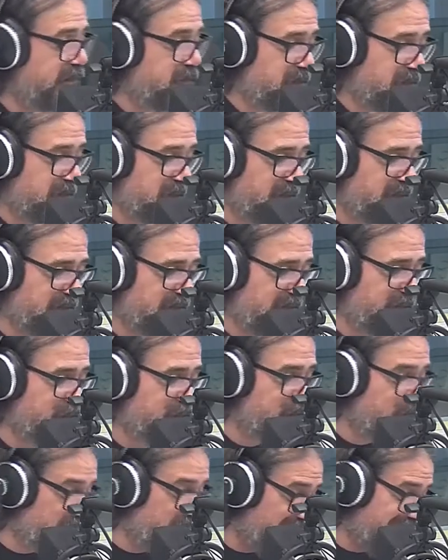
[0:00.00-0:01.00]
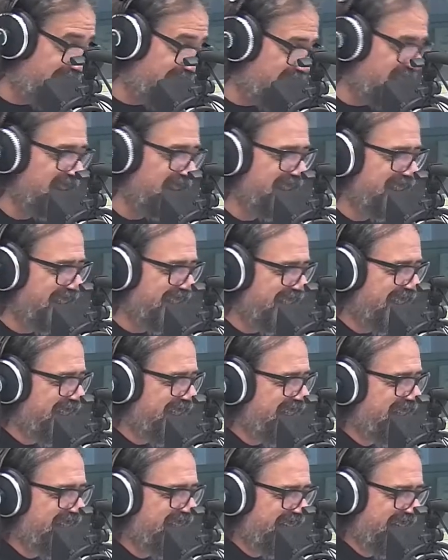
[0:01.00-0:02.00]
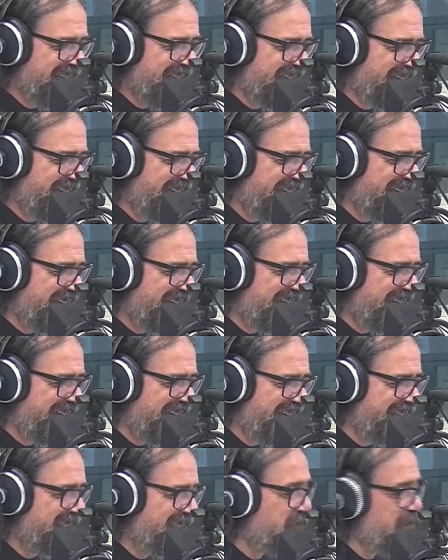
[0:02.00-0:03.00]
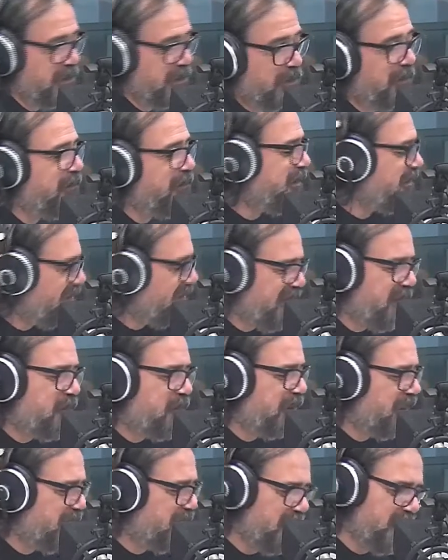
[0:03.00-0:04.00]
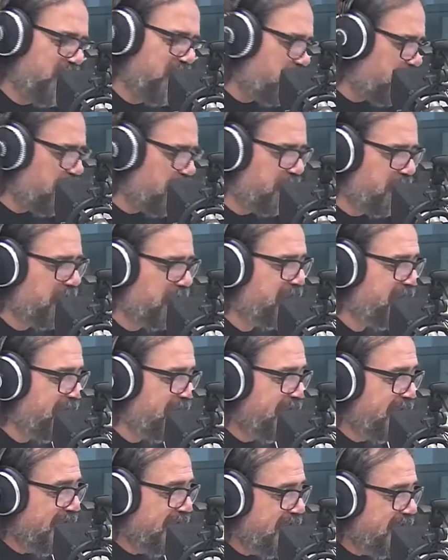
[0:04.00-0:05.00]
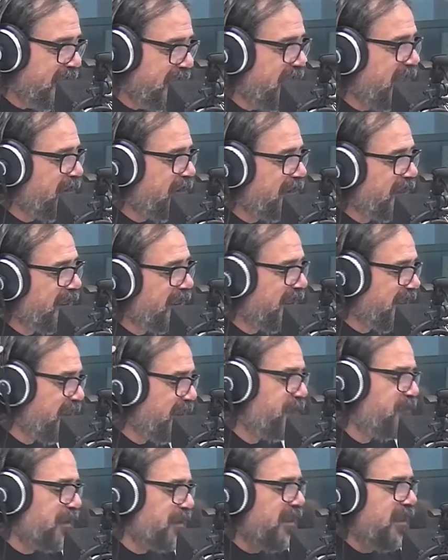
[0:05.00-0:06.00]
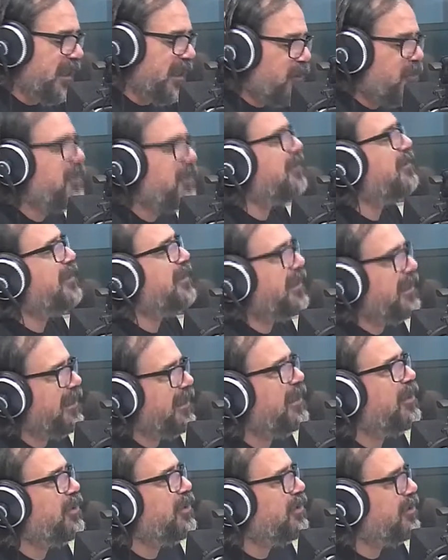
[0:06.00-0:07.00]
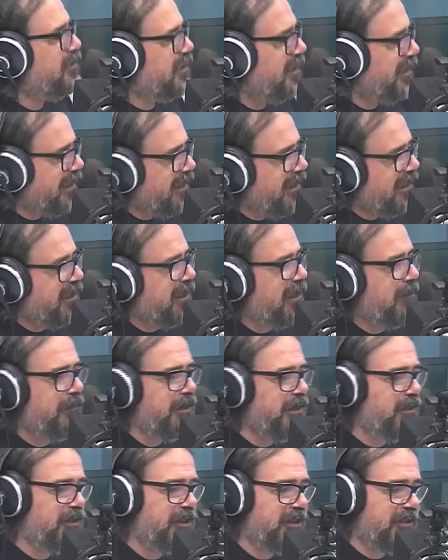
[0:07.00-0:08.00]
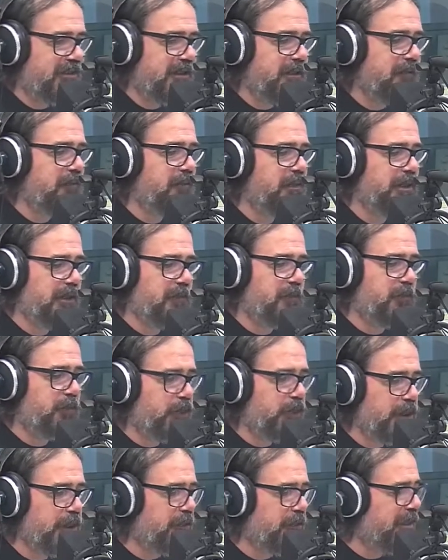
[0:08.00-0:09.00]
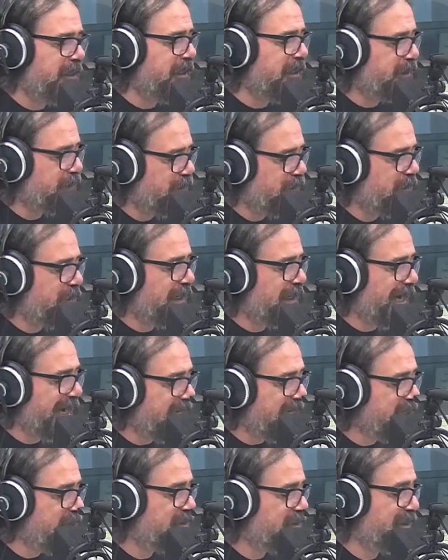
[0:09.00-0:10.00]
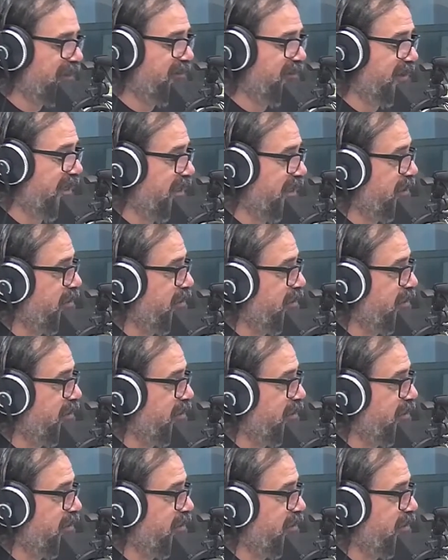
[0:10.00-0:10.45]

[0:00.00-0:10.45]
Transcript: que acompañamos el sushi, y, eh, este bueno, obviamente siempre de viñedos propios. Y la verdad es que Acuérdense que esto en el vino es siempre prueba y error año tras